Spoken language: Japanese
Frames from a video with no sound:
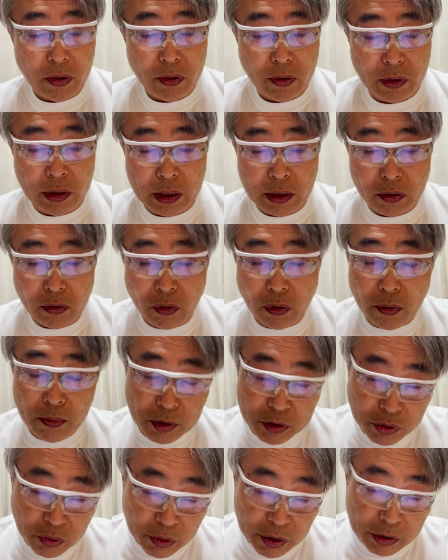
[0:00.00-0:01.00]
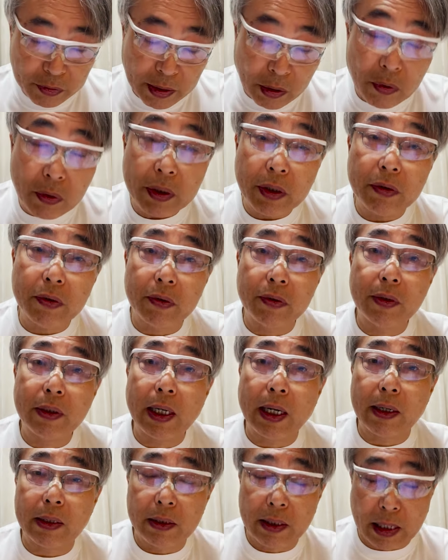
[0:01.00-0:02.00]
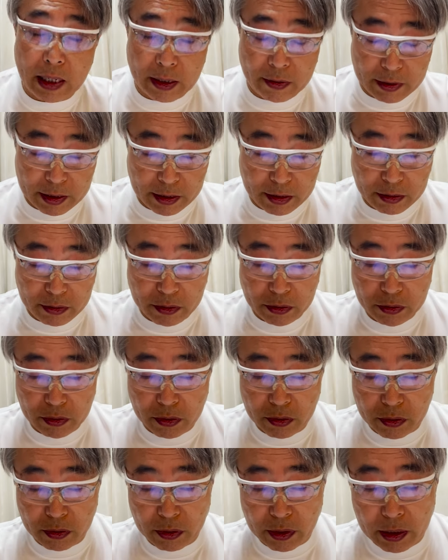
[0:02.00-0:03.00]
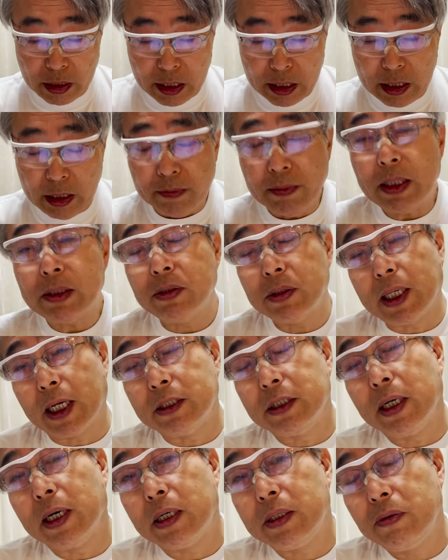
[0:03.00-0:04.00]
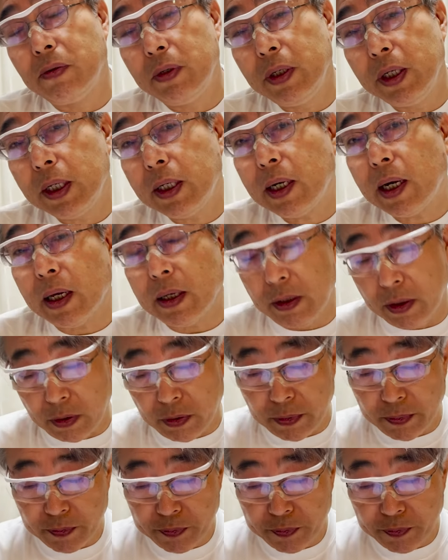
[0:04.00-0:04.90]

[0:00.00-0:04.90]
うん、ここも勝因には大きく関わってくるところだ。まず立ち上がりの1回よ。